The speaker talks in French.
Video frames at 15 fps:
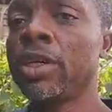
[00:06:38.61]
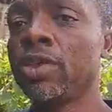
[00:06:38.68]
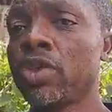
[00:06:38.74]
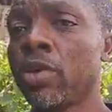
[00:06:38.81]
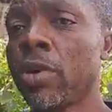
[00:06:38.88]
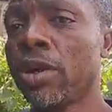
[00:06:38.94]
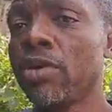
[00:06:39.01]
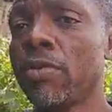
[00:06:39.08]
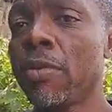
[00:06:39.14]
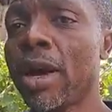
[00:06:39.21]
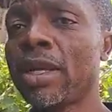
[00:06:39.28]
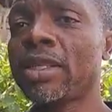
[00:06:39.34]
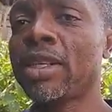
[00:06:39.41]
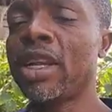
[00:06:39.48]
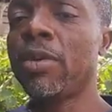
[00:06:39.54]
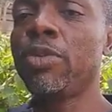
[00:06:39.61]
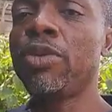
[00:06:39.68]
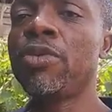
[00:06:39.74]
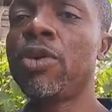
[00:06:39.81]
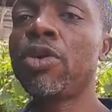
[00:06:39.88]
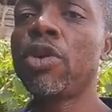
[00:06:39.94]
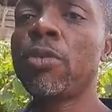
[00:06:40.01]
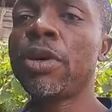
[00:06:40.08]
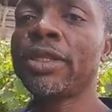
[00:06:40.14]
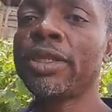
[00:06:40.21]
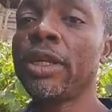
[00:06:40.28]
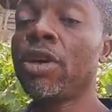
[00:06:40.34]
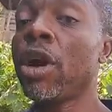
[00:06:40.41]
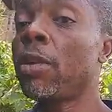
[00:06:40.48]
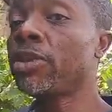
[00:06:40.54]
C'est au mois de mars que les pluies vont
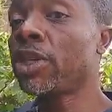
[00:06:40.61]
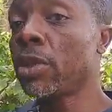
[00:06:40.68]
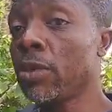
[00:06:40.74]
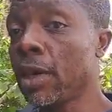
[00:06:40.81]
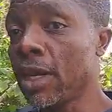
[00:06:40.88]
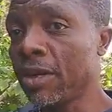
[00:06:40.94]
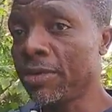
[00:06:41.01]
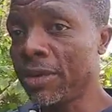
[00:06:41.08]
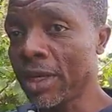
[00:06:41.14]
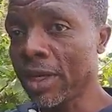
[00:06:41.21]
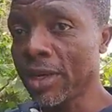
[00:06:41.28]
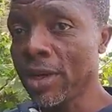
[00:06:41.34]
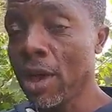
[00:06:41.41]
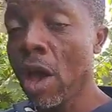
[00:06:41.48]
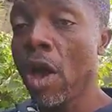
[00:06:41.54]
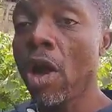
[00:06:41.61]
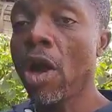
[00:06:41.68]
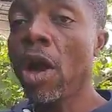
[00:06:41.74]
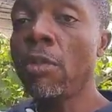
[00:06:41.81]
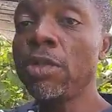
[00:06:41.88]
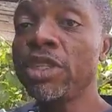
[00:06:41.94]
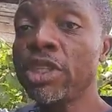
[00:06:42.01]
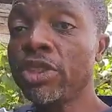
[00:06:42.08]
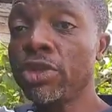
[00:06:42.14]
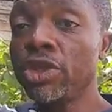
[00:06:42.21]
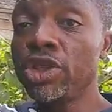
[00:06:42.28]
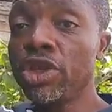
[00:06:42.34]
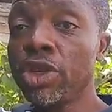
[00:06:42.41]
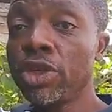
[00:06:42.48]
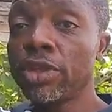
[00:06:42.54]
commencer. Comme chez nous en Afrique, on mise sur
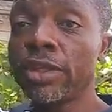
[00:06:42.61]
Dieu.